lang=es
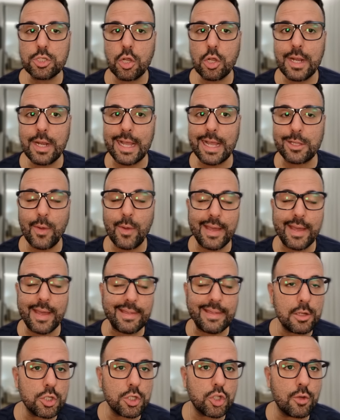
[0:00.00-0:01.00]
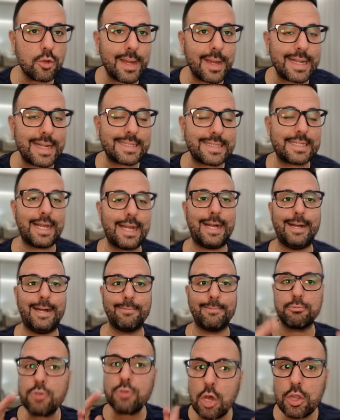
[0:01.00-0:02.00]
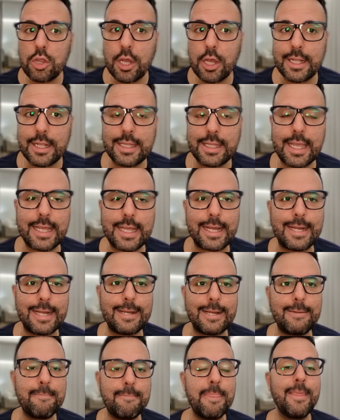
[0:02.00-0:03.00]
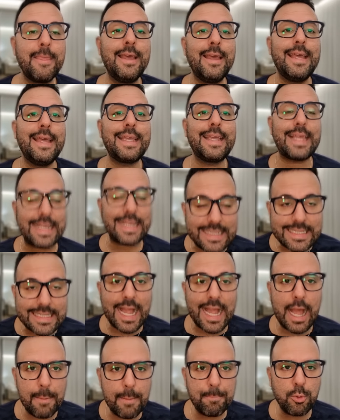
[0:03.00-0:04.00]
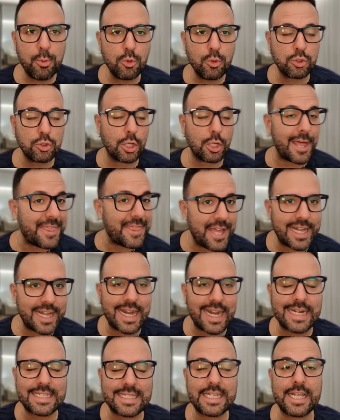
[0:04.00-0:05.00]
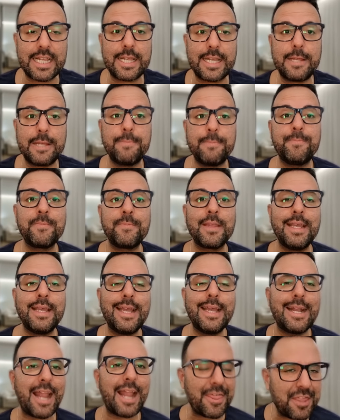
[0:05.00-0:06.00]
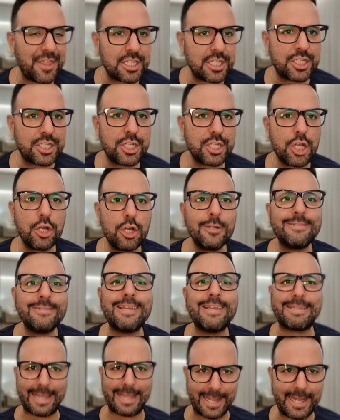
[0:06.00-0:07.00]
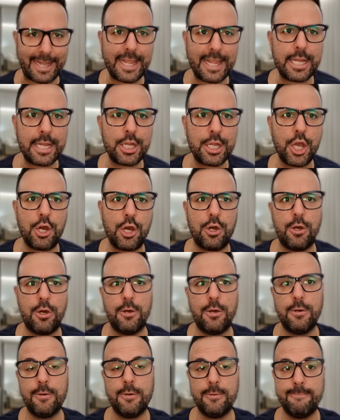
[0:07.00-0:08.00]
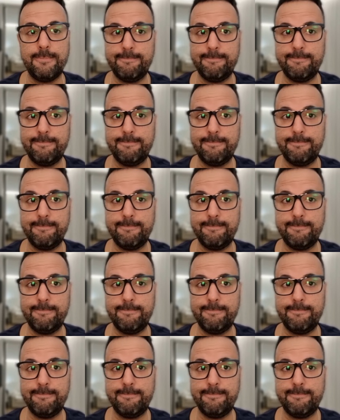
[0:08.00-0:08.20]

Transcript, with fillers: con la actualidad de nuestro Barça. Todo indica que está a punto de cerrarse la sesión de Tigrinio.